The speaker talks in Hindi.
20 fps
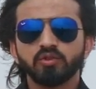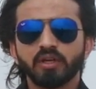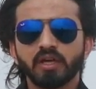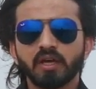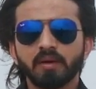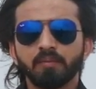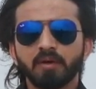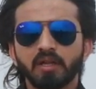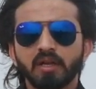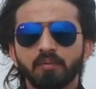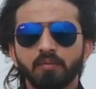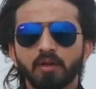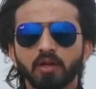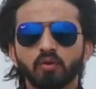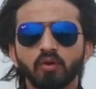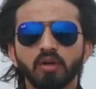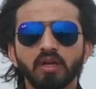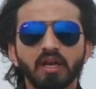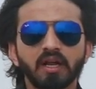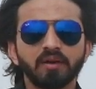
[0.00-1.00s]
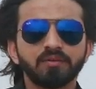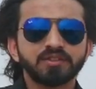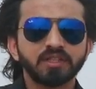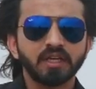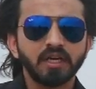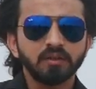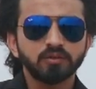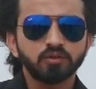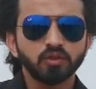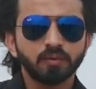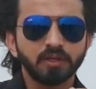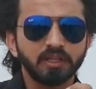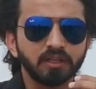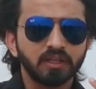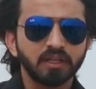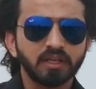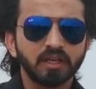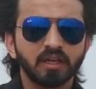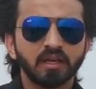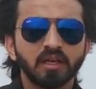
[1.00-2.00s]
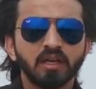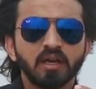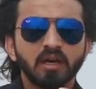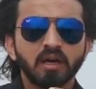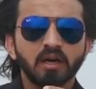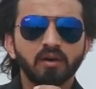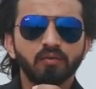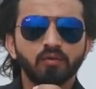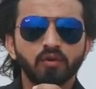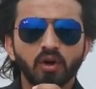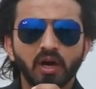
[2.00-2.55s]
जो है मेरे बिल्कुल लेफ़्ट साइड जो बनती है uh,